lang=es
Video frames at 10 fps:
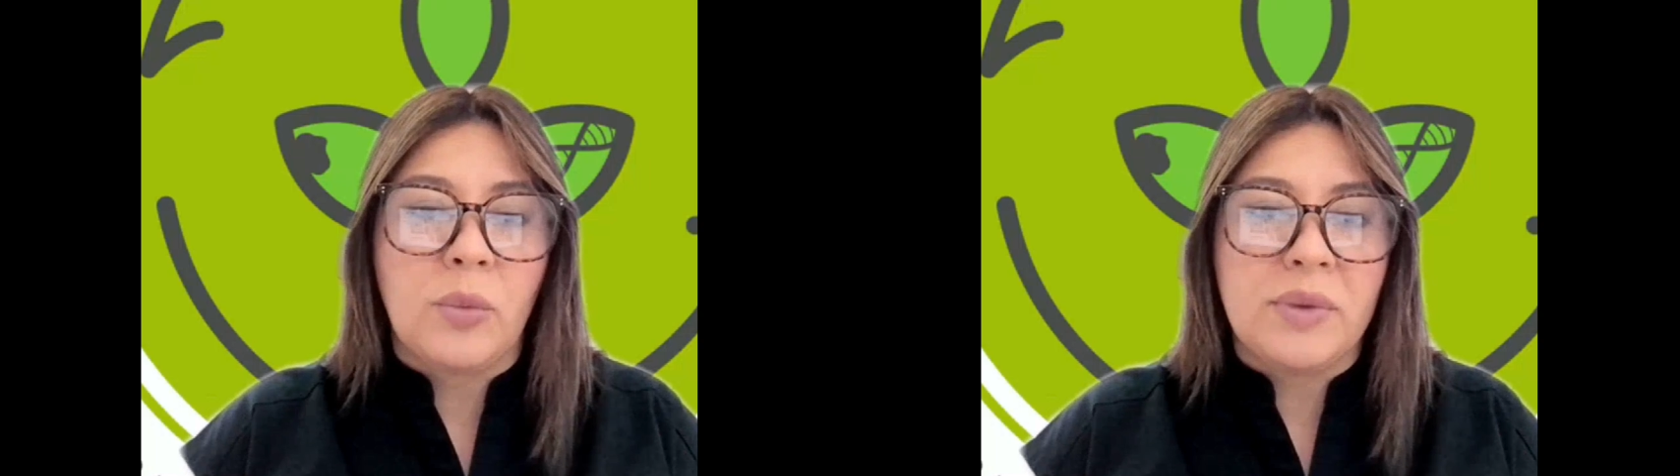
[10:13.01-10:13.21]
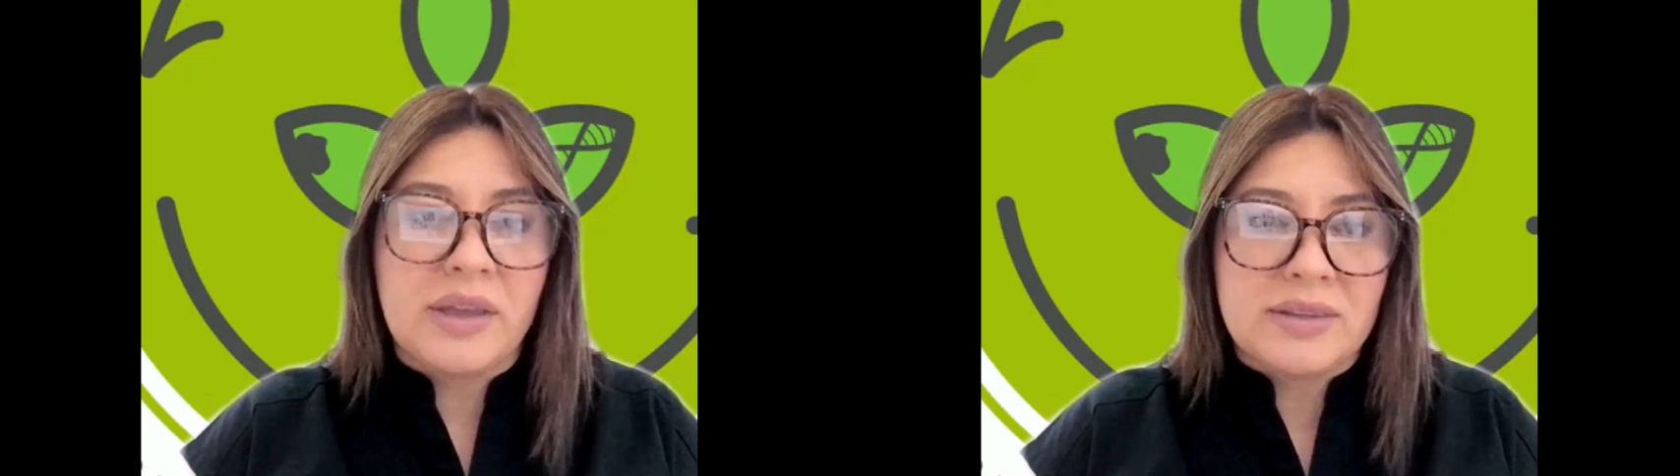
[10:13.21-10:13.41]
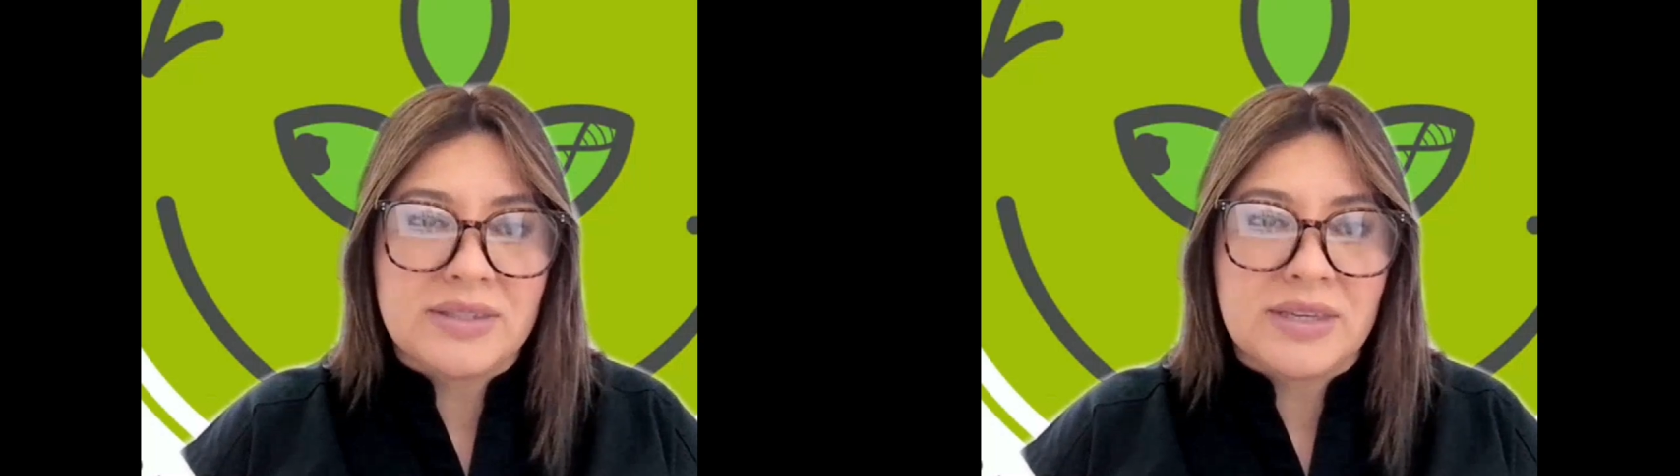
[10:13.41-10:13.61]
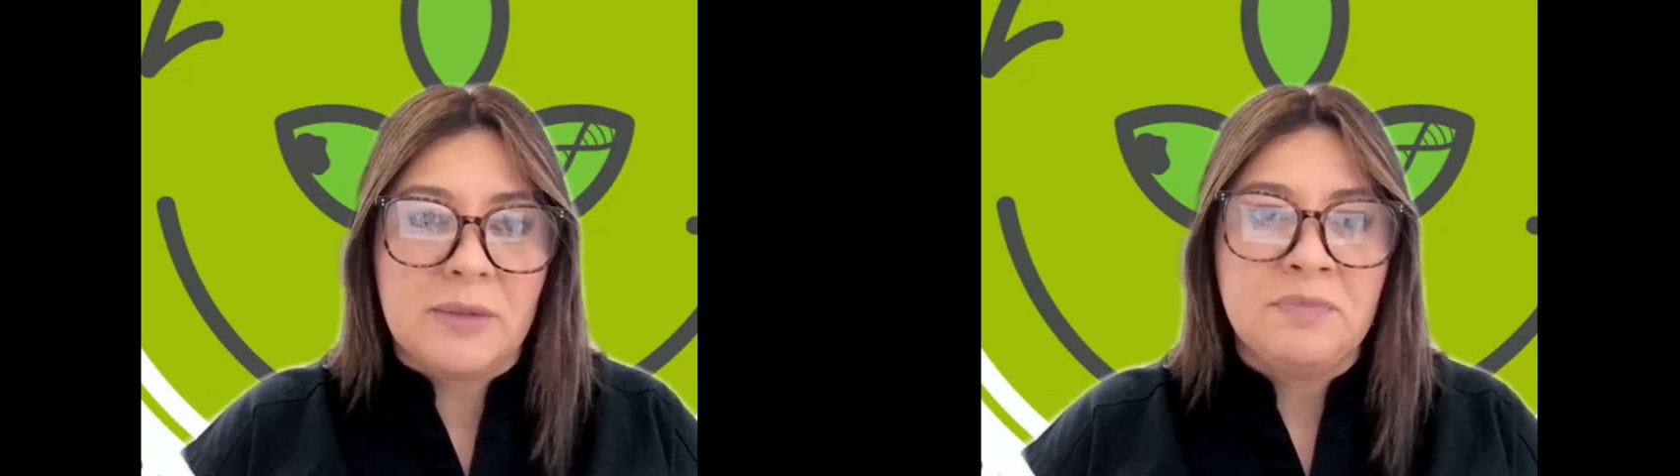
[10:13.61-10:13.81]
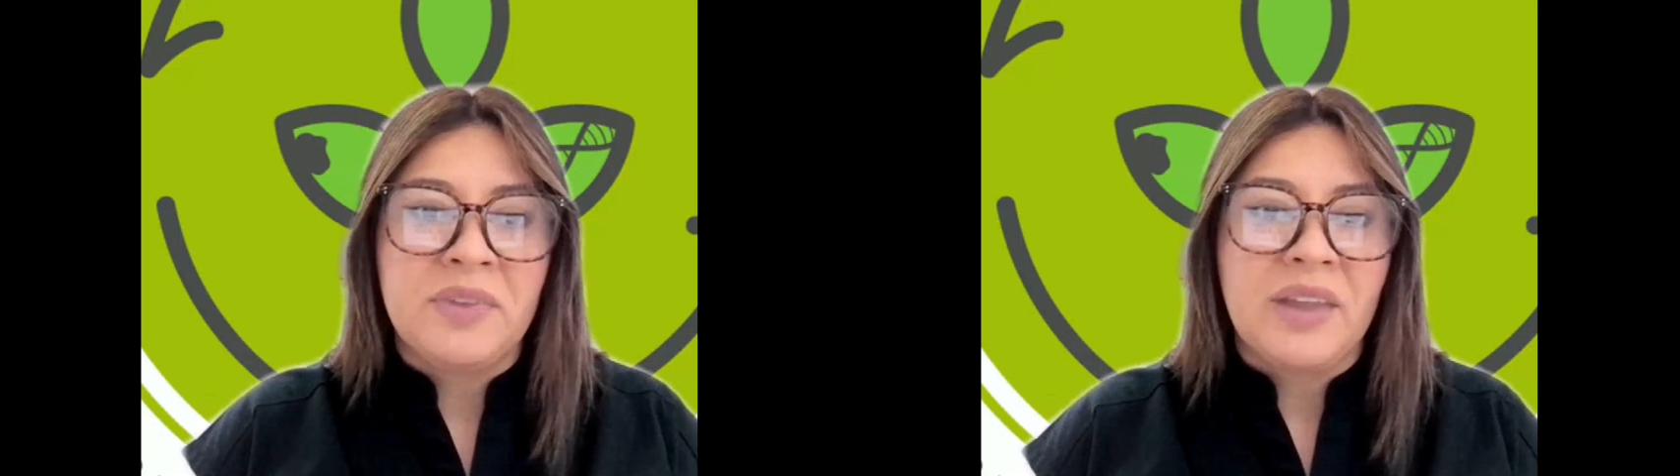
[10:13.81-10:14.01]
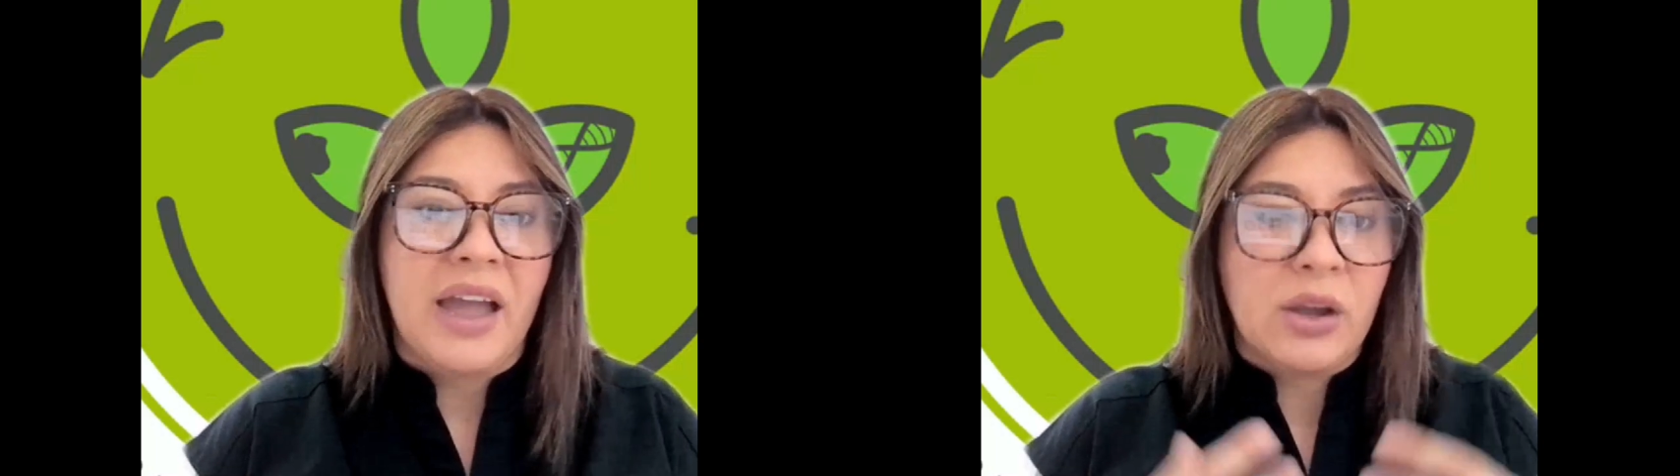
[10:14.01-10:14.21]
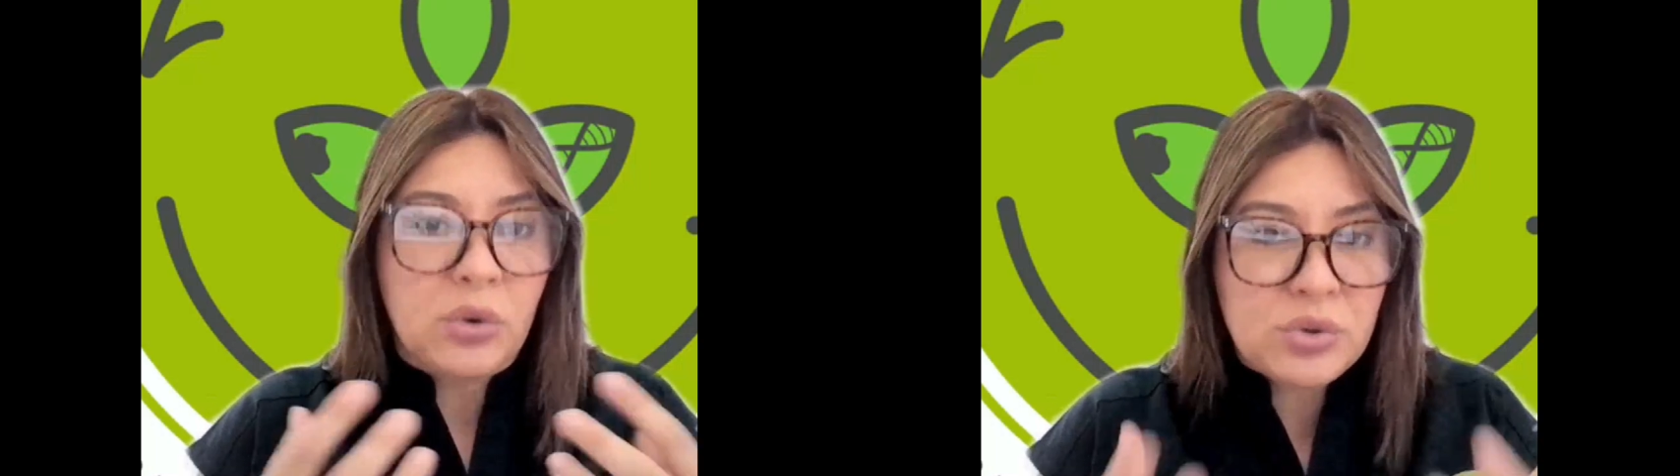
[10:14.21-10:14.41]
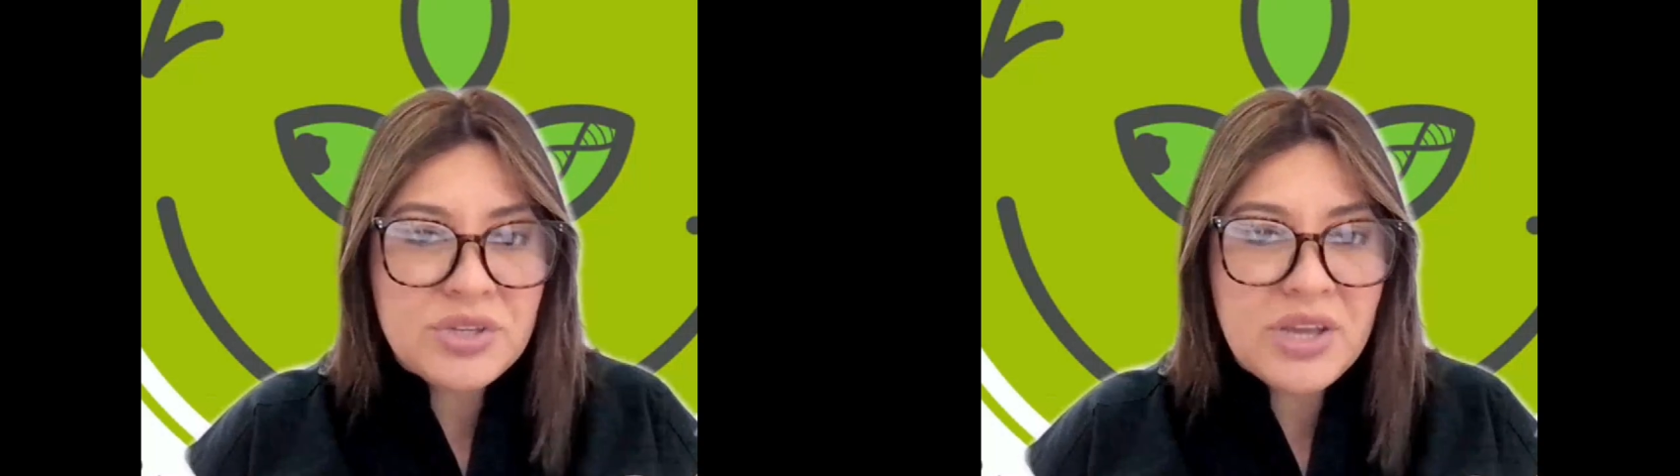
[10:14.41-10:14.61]
comience a
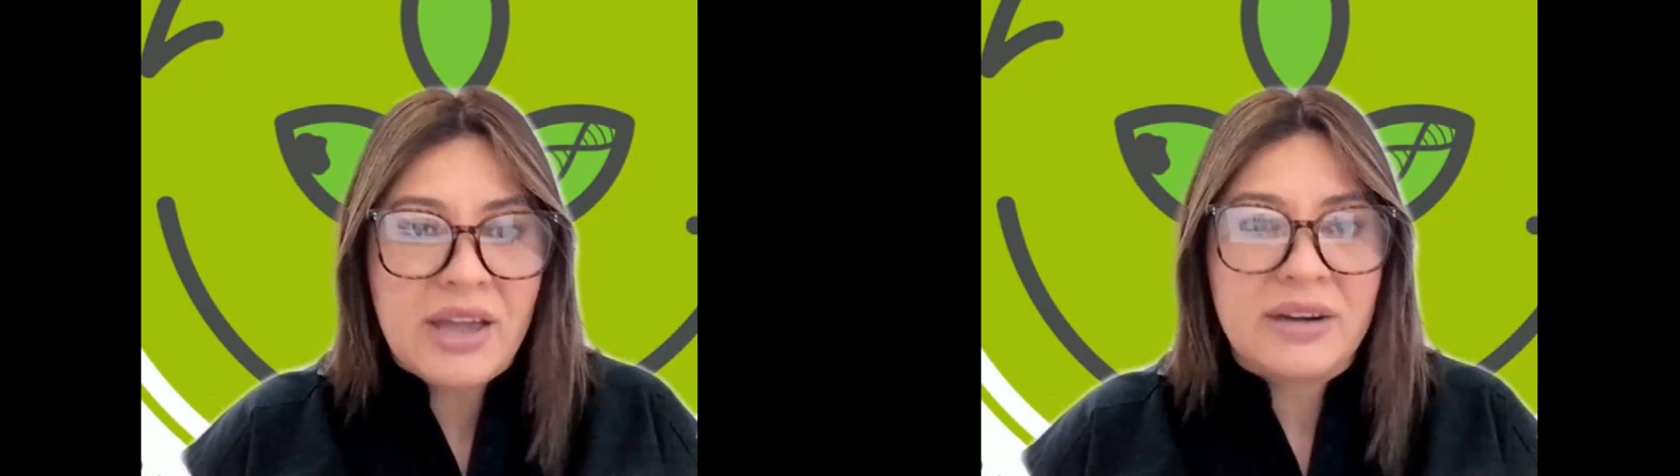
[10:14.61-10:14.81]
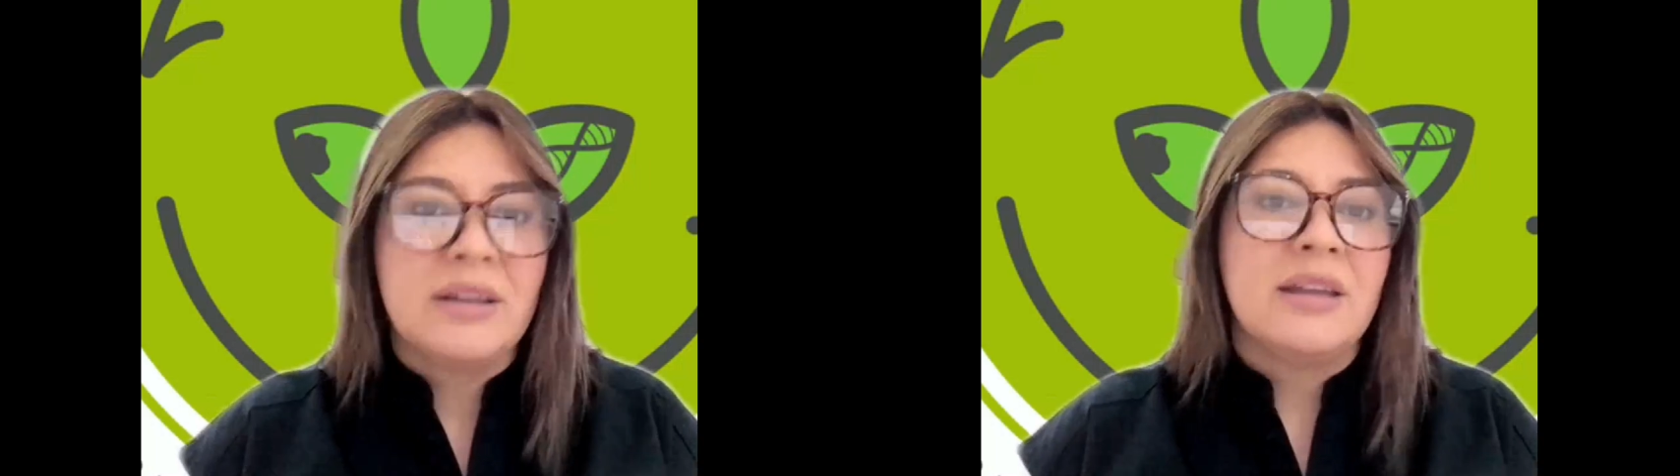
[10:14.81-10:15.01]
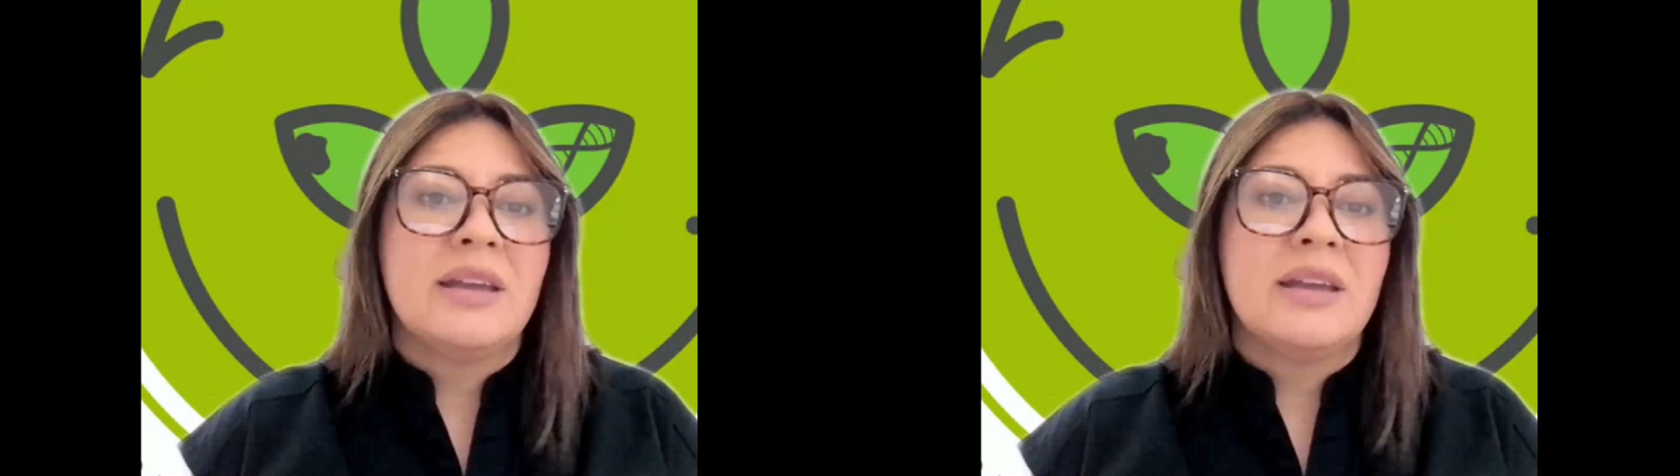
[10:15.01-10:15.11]
engrosar